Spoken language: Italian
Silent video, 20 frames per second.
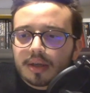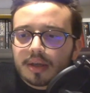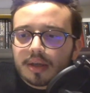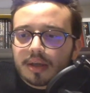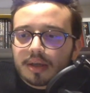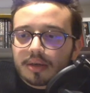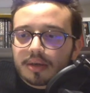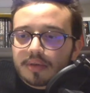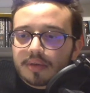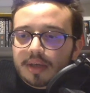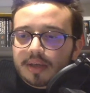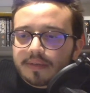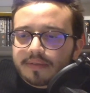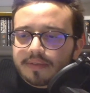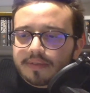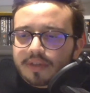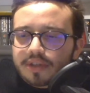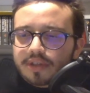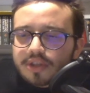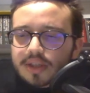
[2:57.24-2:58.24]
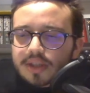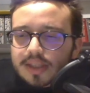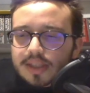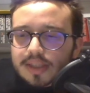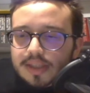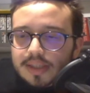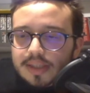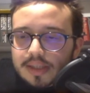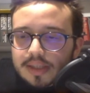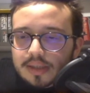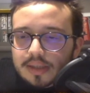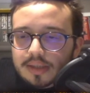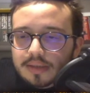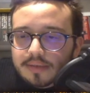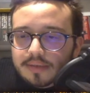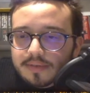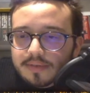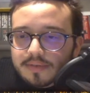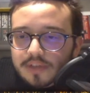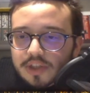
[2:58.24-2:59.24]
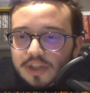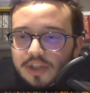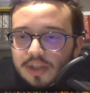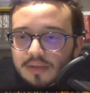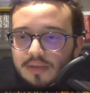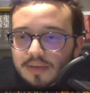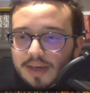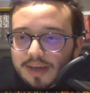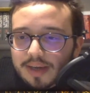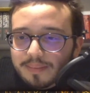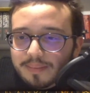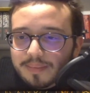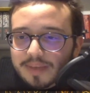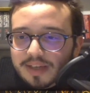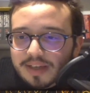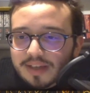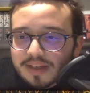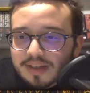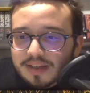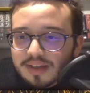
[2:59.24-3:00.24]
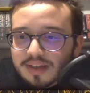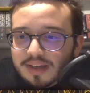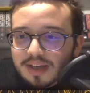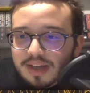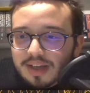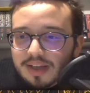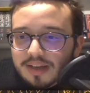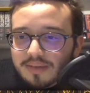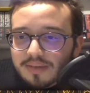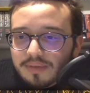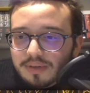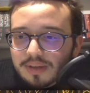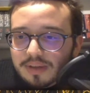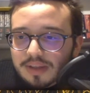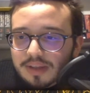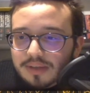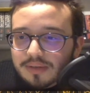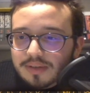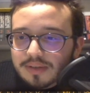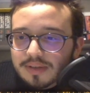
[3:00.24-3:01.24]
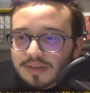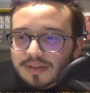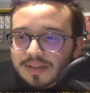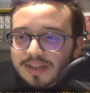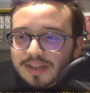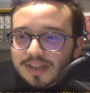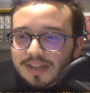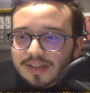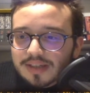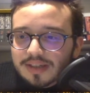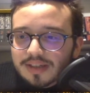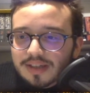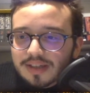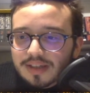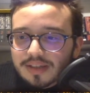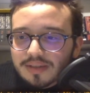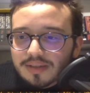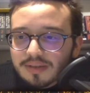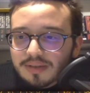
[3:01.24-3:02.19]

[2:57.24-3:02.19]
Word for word: Lui che finge di essere cattivo invece è adorabile, lei a volte è odiosa, adoro il